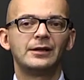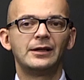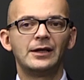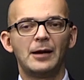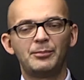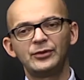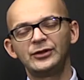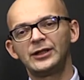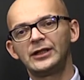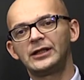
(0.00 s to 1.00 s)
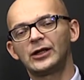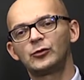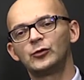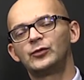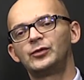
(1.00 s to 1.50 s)
e, a później kilka
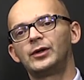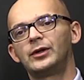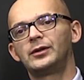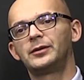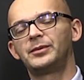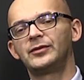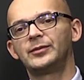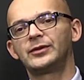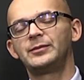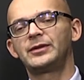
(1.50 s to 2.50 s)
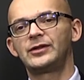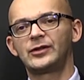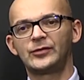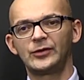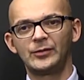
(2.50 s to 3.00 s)
słów opowiem o tym, jak się
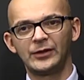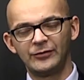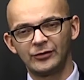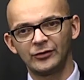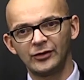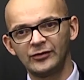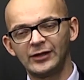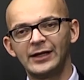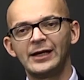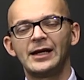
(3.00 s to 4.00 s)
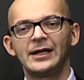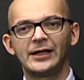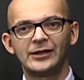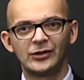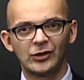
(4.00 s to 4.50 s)
zachowują rynki wschodzące, jak
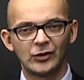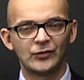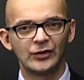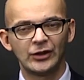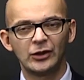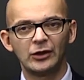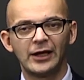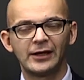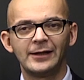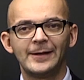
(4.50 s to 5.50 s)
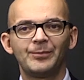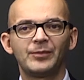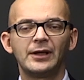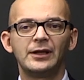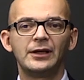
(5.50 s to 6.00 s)
się zachowuje dolar,
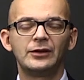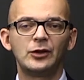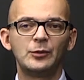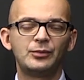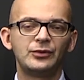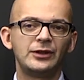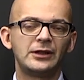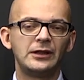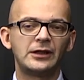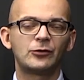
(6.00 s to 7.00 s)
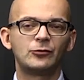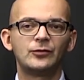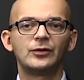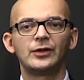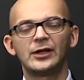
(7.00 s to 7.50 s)
e, no i później kilka
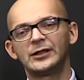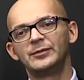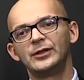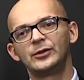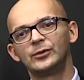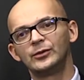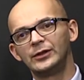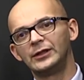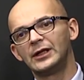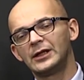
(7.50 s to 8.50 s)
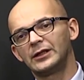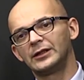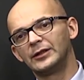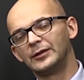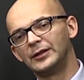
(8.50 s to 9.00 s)
słów o naszym rynku i
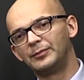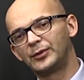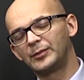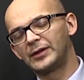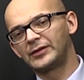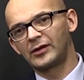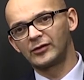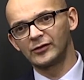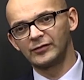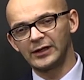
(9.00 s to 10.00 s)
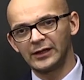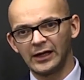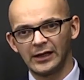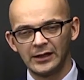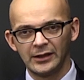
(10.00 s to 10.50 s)
e, próba zarysowania,